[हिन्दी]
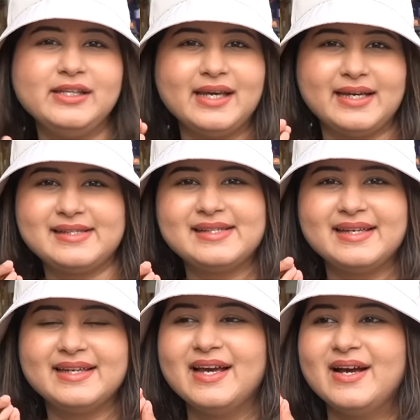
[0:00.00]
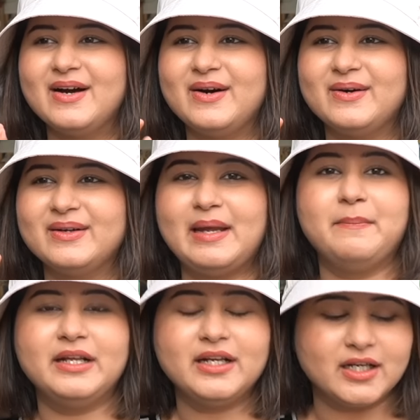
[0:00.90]
ही ऐसे
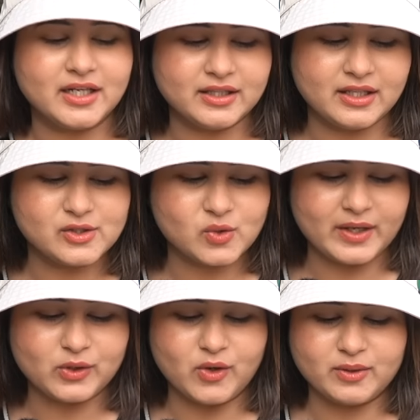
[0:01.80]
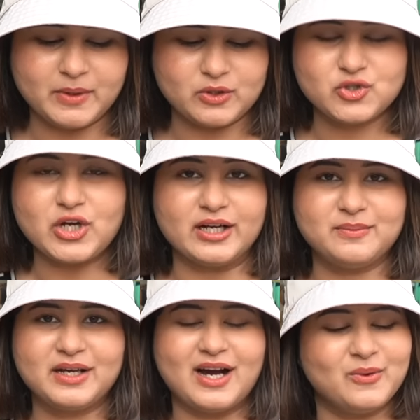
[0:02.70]
टेम्पटिंग लग रहे थे सो आई थॉट मैं कुछ
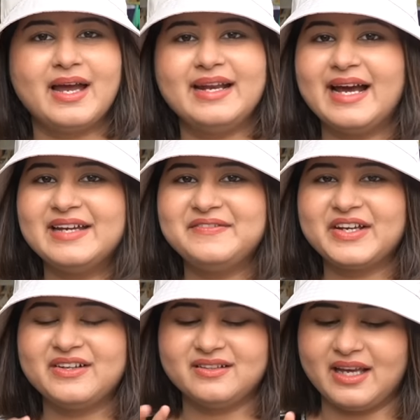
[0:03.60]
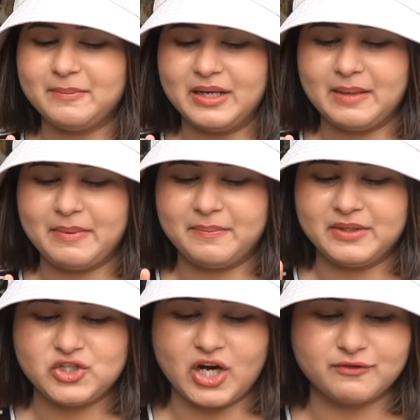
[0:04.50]
चाट में खाऊँ एंड आई हैव टेकन अ दही बल्ला
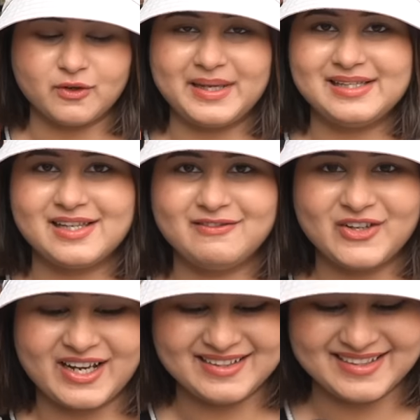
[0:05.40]
पापड़ी चाट फॉर माई सेल्फ लुक एट